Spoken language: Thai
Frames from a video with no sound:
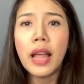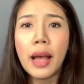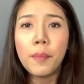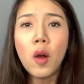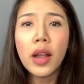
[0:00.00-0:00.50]

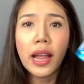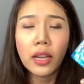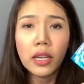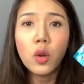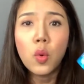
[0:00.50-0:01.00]
ทางป้องกัน
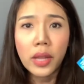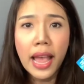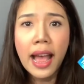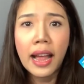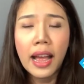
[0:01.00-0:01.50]
คือถุง
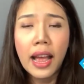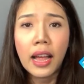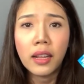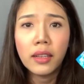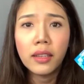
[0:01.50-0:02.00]
ยาง
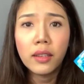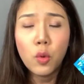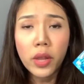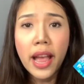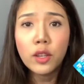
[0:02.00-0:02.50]
ค่ะ
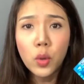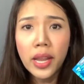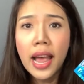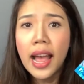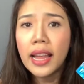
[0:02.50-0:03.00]
ถุงยางช่
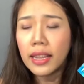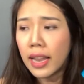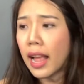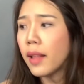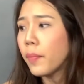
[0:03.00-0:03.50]
วยได้
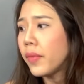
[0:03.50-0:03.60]
นะ